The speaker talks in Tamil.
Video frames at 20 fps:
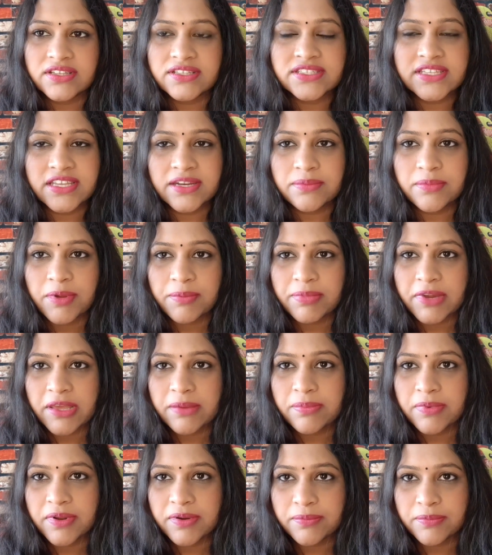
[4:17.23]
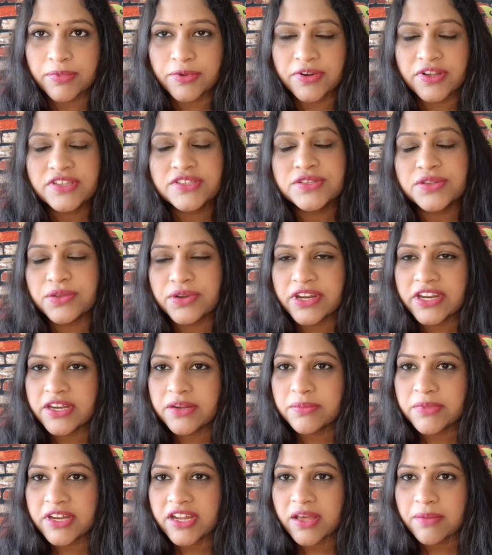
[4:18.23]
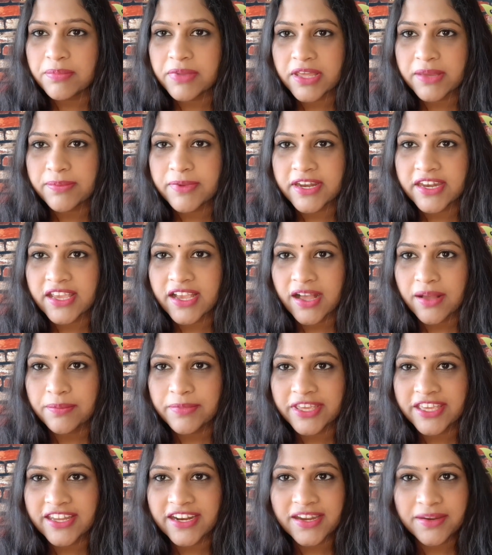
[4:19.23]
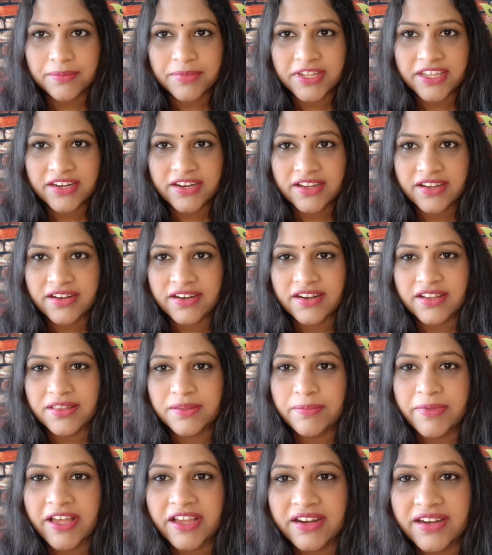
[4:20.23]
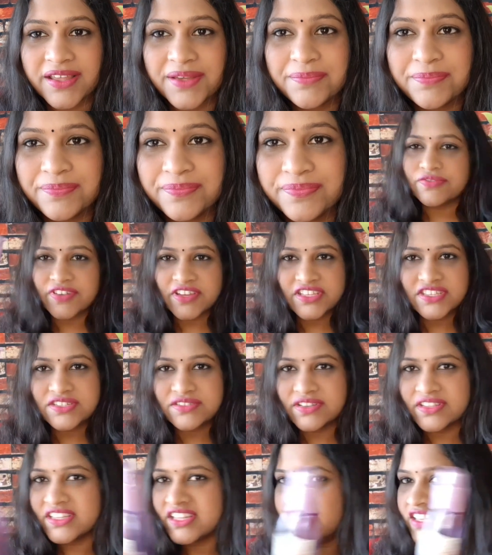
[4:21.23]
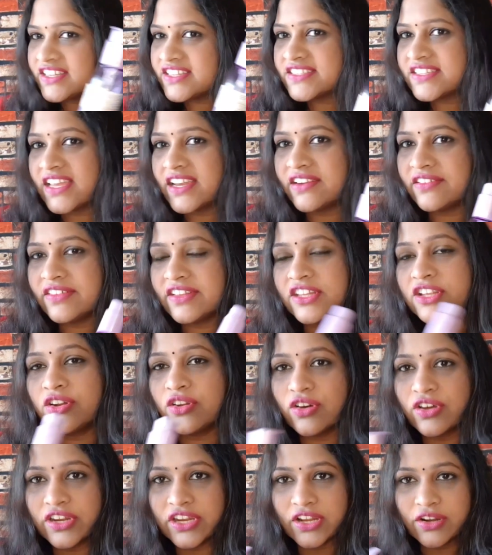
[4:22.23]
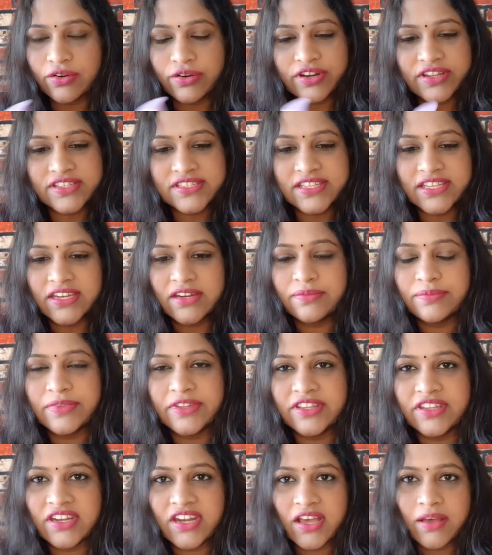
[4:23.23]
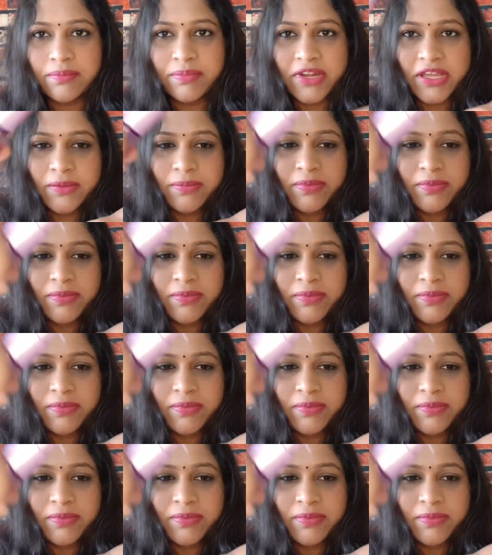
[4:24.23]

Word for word: சீரம் அப்ளை பண்ண போகிறேன் ஸோ ரெண்டுமே நான் அப்ளை பண்ணி காமிக்கிறேன் எப்படி இருக்குன்றது பார்க்கலாம் ஸோ ஃபர்ஸ்ட் வந்து இந்த சைடு வந்து லாரியலோட சீரம் வந்து நான் அப்ளை